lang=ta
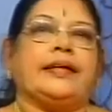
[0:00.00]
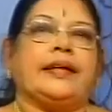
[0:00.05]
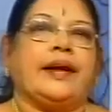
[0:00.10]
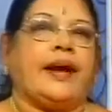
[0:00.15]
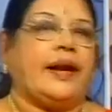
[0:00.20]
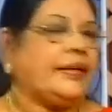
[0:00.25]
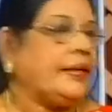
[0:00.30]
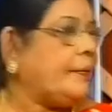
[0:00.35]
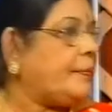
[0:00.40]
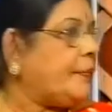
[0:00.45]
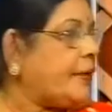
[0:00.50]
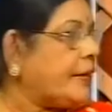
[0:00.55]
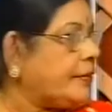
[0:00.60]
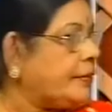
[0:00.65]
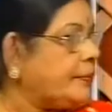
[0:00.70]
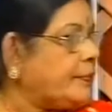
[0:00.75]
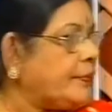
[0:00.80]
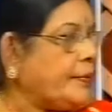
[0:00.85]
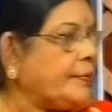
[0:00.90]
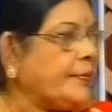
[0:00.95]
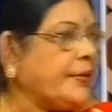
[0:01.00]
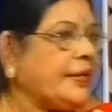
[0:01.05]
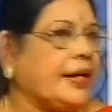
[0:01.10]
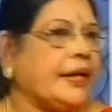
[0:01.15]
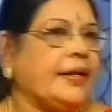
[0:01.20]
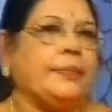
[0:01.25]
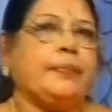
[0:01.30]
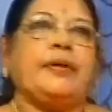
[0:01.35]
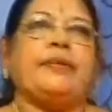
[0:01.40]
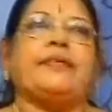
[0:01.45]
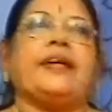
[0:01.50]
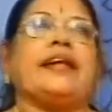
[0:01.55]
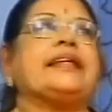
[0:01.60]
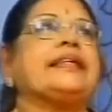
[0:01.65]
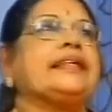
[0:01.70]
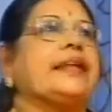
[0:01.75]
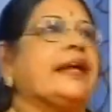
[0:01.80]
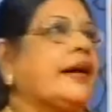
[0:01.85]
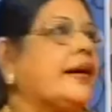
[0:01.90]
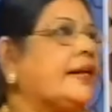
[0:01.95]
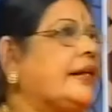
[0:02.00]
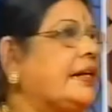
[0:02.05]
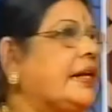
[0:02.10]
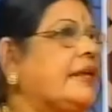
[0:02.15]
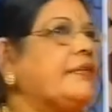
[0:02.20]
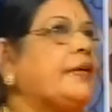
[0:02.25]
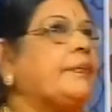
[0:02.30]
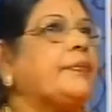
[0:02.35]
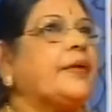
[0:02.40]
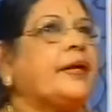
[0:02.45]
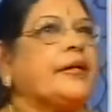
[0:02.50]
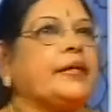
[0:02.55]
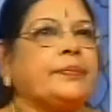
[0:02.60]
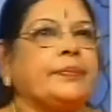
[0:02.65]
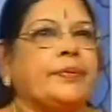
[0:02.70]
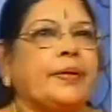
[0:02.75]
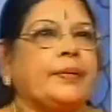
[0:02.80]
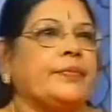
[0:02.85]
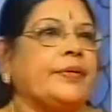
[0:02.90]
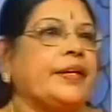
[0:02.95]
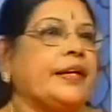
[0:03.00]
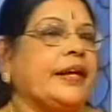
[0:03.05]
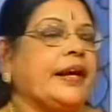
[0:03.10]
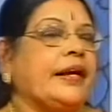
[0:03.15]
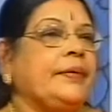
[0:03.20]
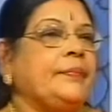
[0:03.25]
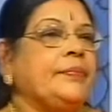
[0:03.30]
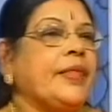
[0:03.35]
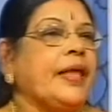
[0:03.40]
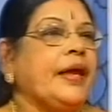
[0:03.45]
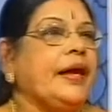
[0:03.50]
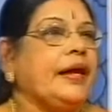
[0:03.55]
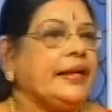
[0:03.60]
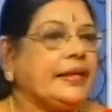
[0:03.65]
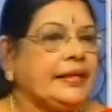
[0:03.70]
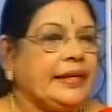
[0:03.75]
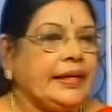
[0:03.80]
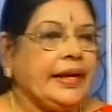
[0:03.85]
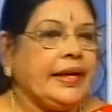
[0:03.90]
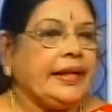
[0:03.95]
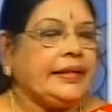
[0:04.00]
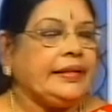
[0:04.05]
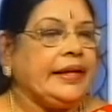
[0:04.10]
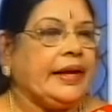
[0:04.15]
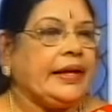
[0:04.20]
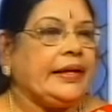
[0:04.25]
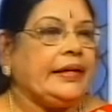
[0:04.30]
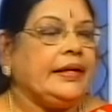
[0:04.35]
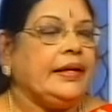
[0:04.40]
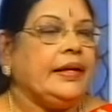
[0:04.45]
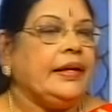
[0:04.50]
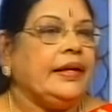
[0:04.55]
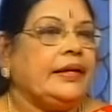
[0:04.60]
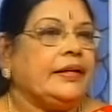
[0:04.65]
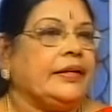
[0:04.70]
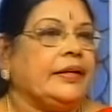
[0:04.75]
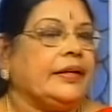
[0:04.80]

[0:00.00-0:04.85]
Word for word: அந்த காற்றை பார்த்து புலம்புகிறாள் இப்படி வரிசையா நிலவை பார்த்து புலம்புகிறாள் இந்த நேரத்தில்